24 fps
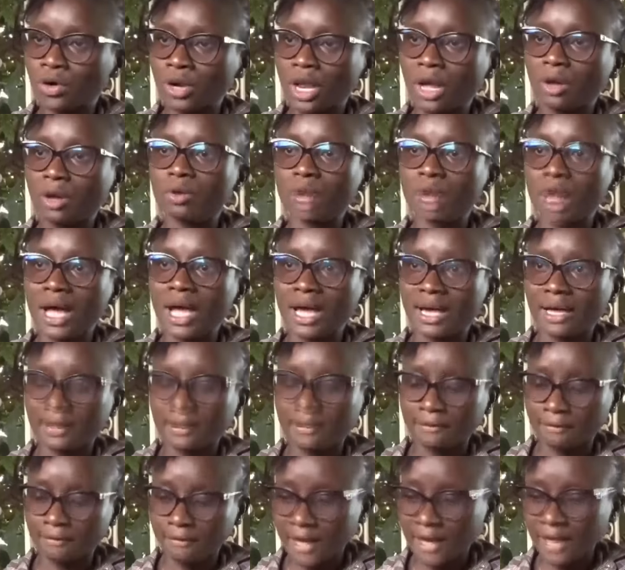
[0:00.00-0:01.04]
on a eu à
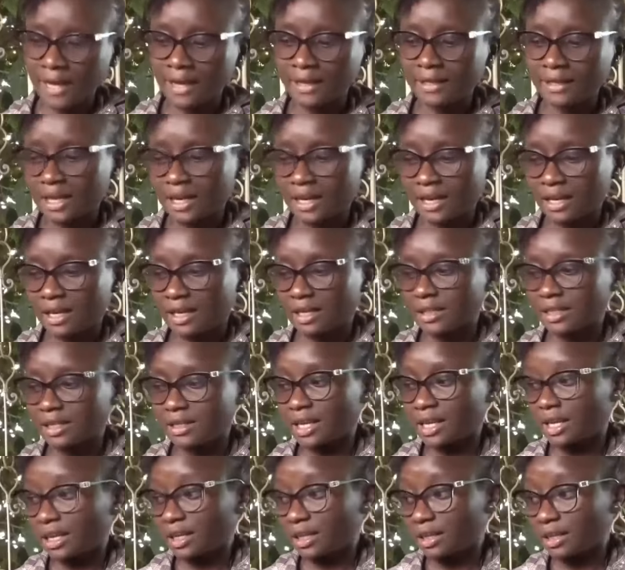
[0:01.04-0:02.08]
faire des,
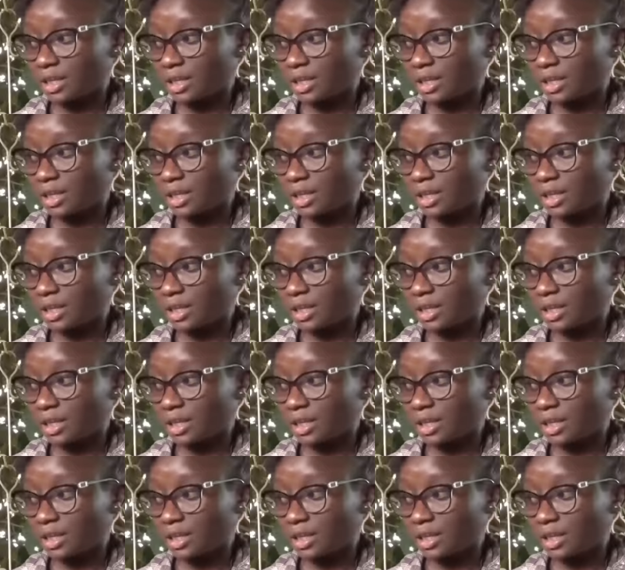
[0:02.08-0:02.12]
des,